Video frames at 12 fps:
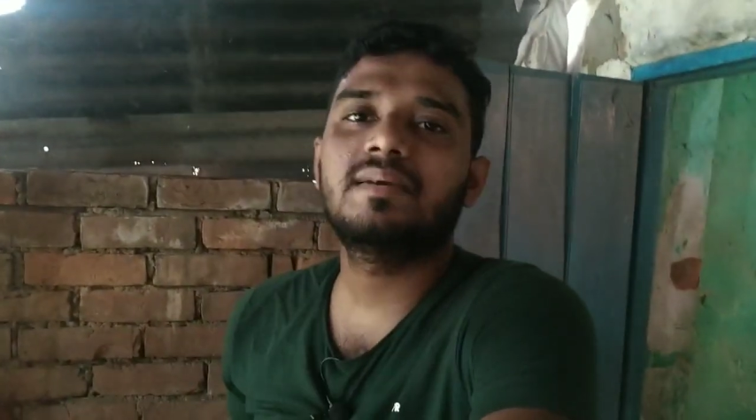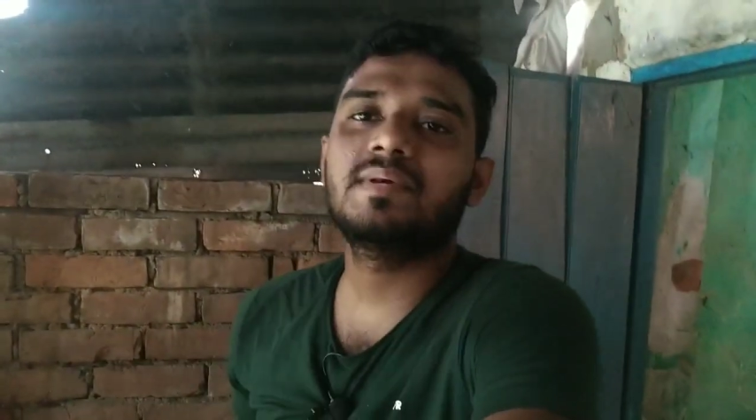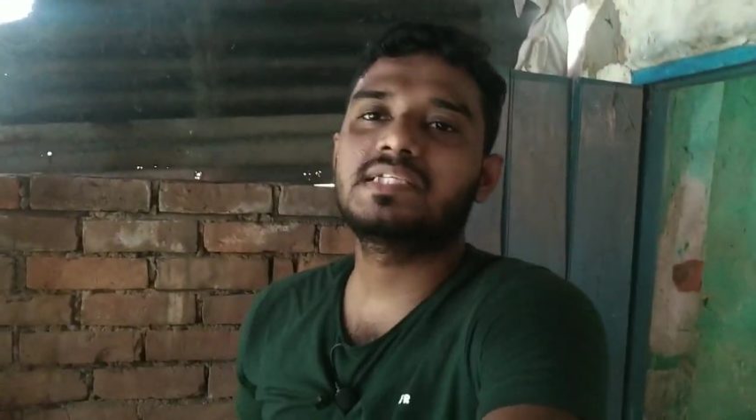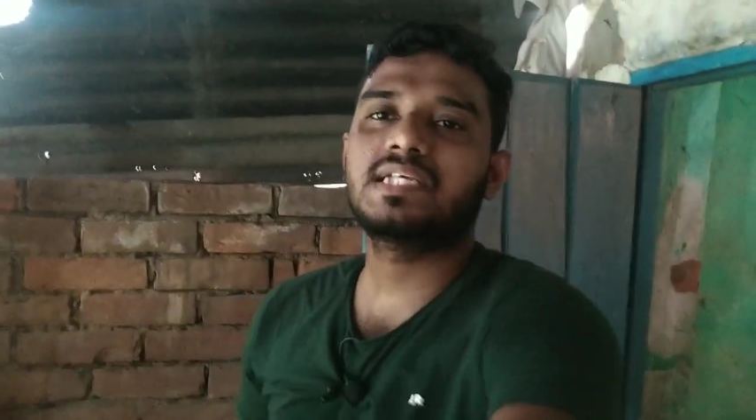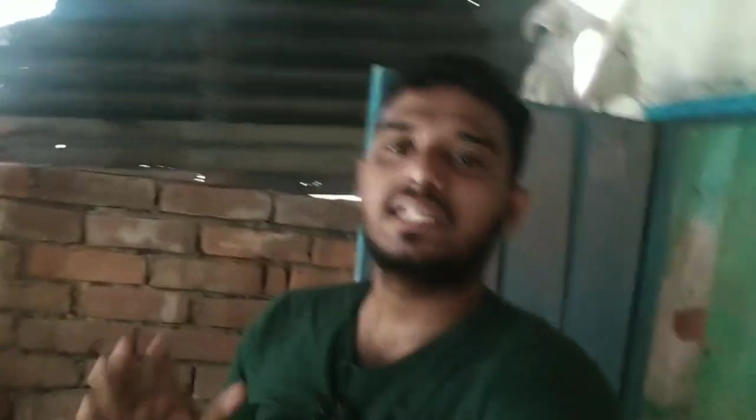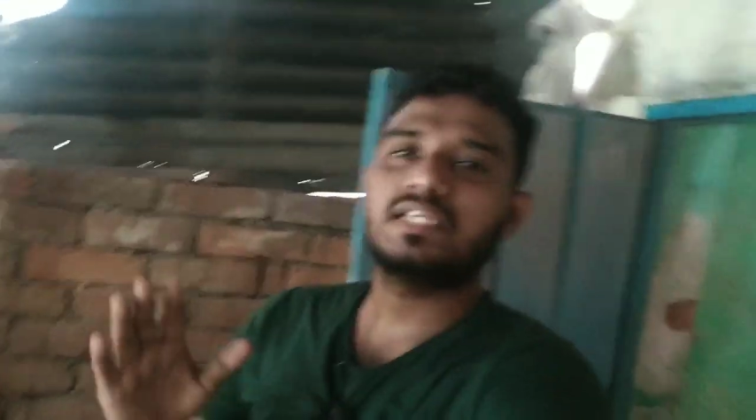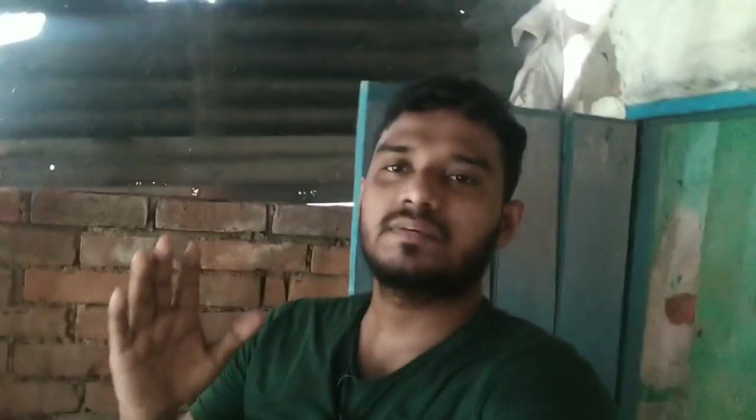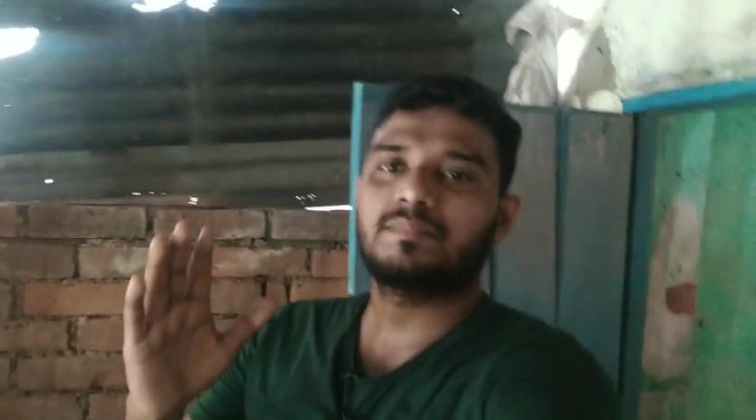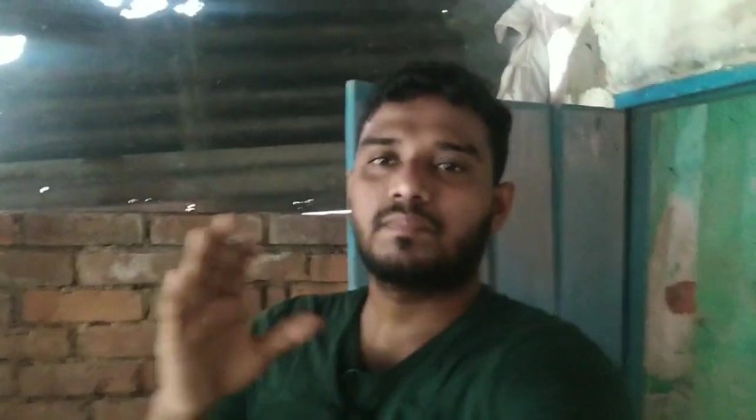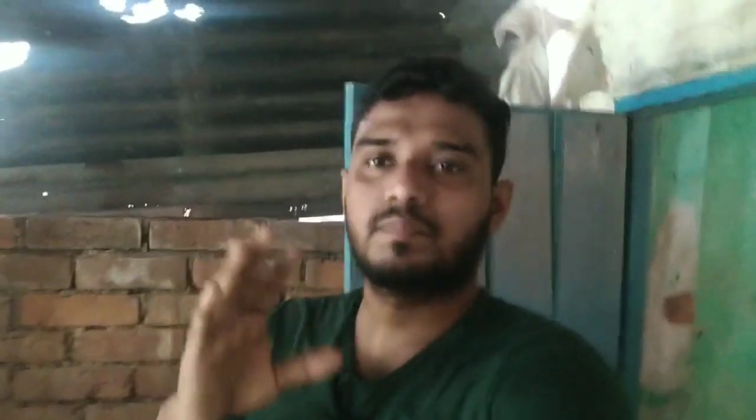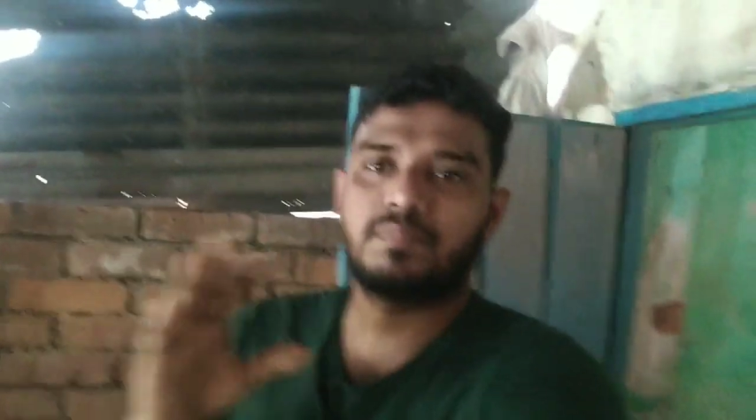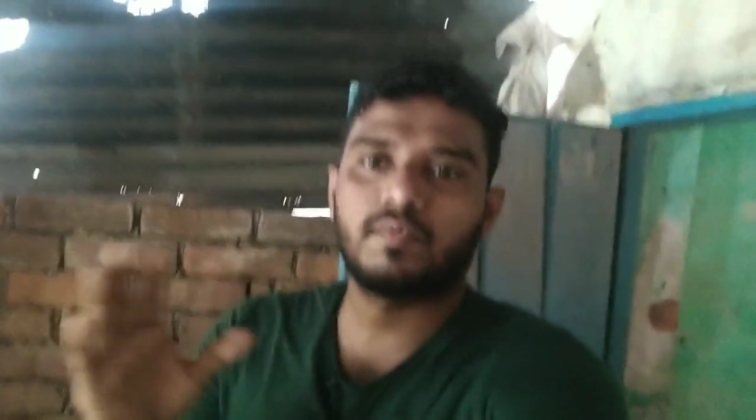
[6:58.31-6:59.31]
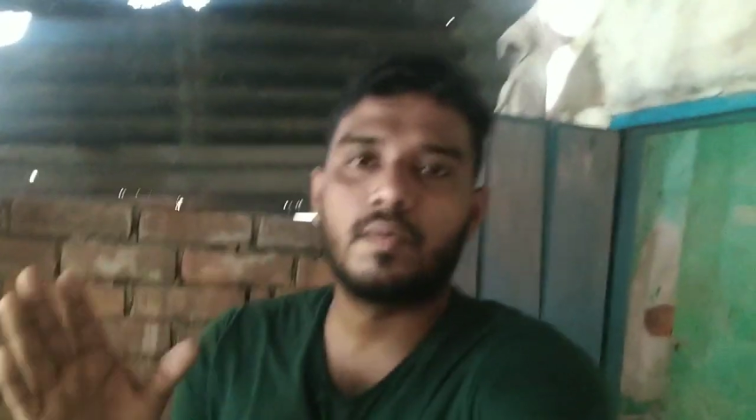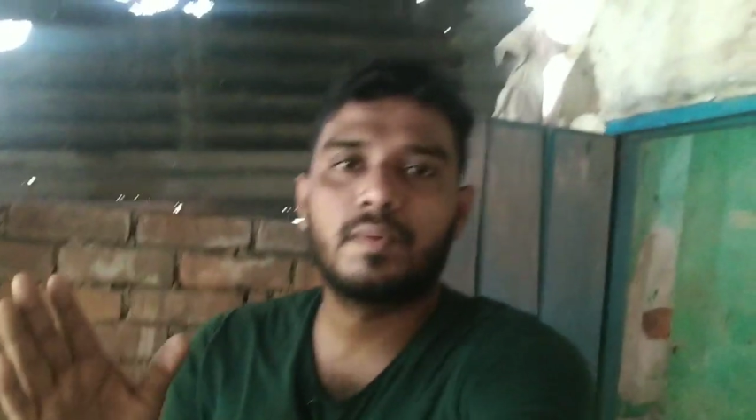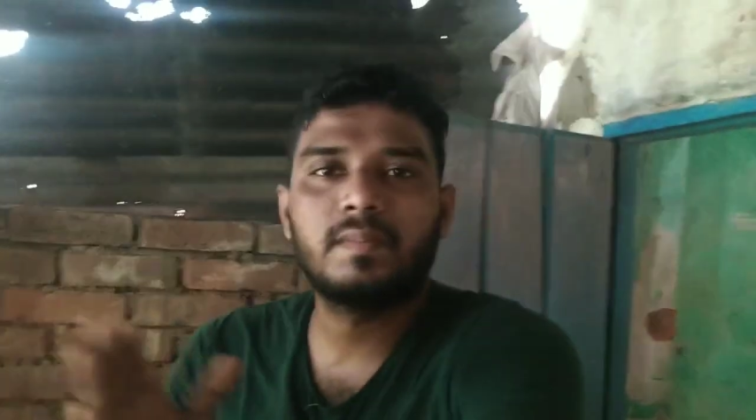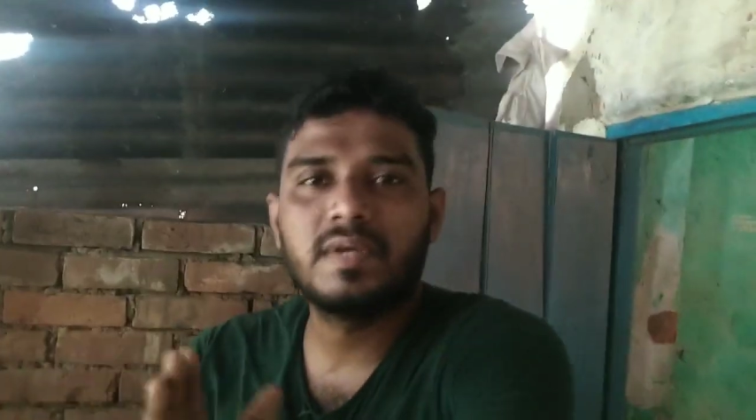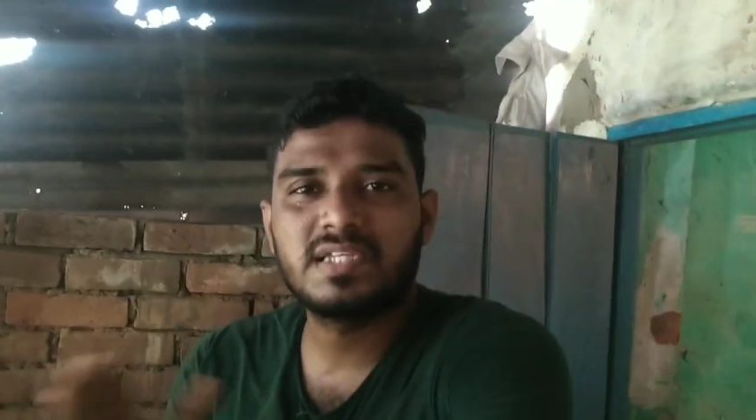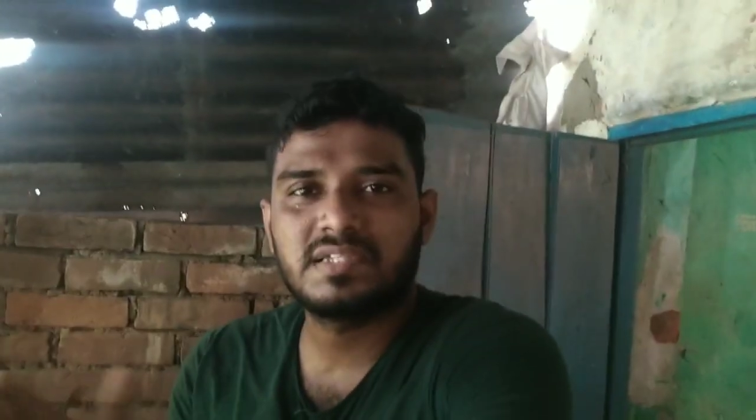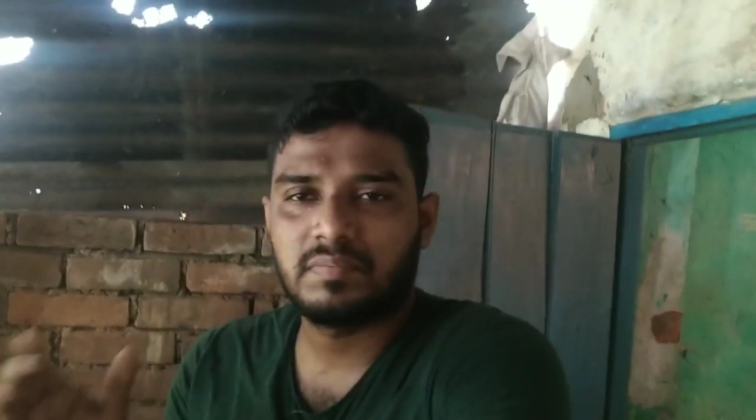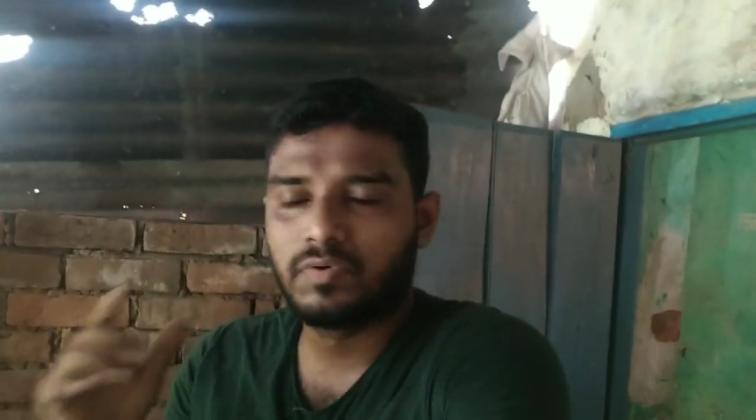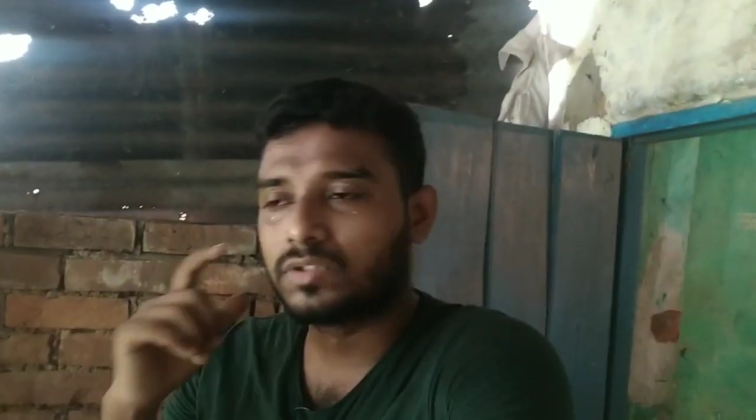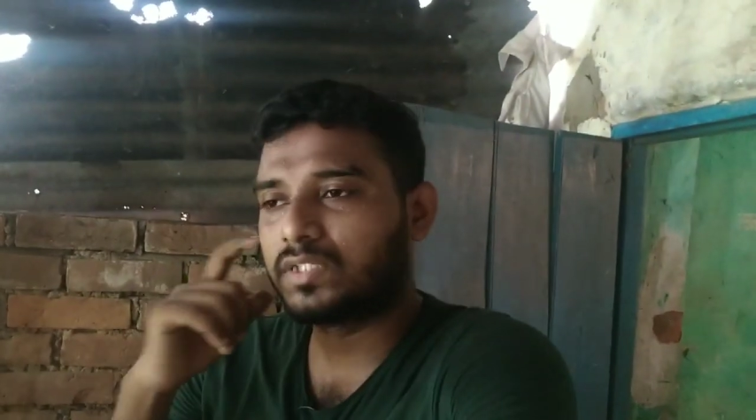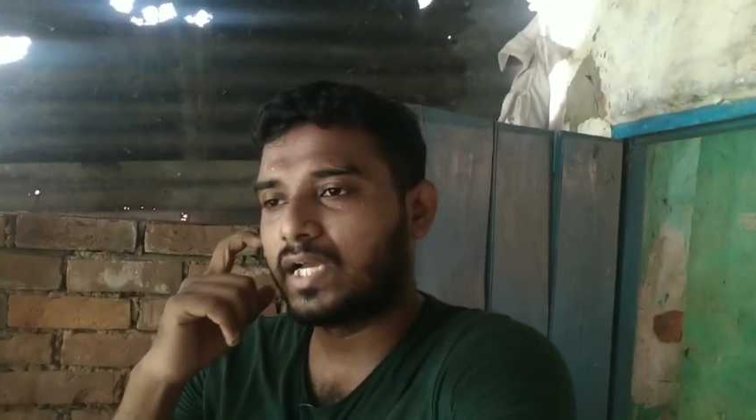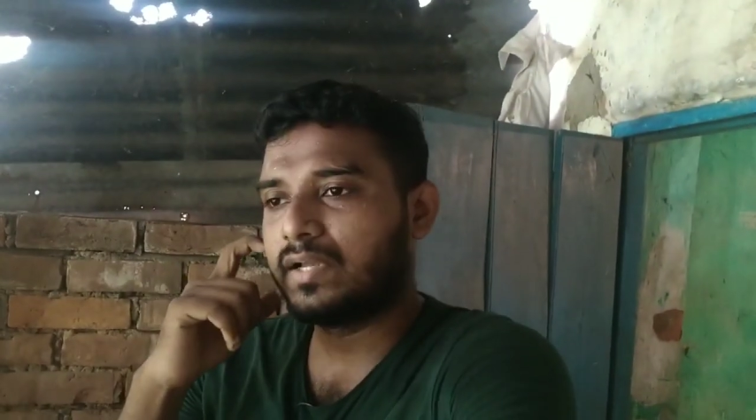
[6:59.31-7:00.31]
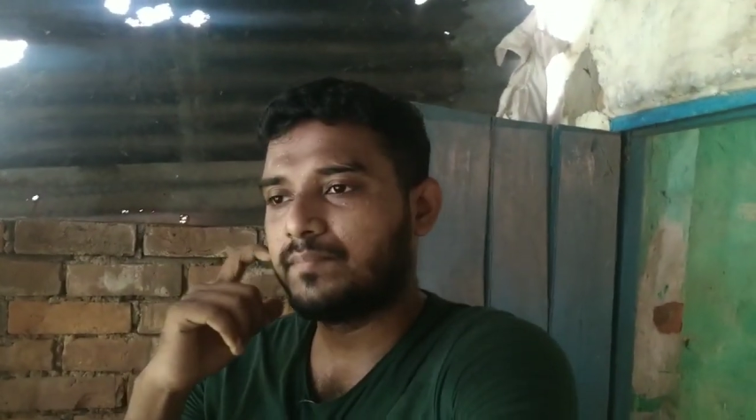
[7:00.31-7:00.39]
लिए बेसिकली ये सब प्रॉब्लम में ये सब होता